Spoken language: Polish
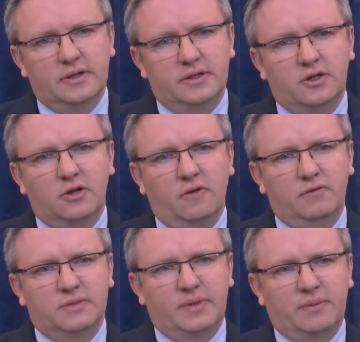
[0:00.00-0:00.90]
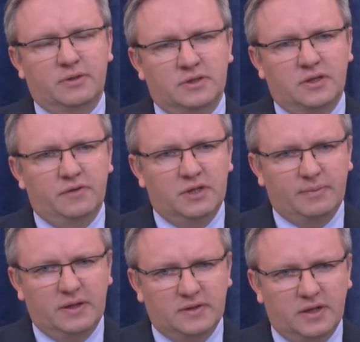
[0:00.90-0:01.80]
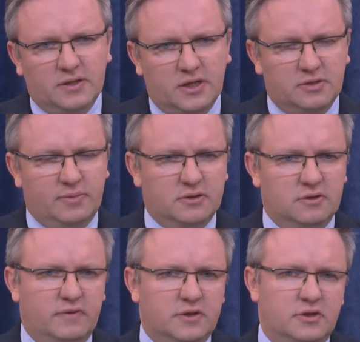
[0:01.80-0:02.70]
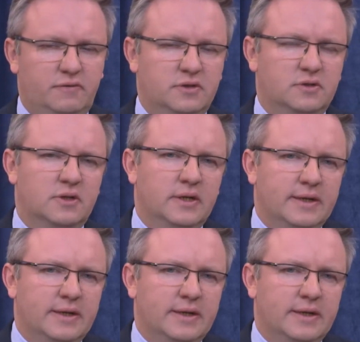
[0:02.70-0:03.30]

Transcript: nie tylko wizyt pana prezydenta w innych państwach, ale także bardzo ważnych wizyt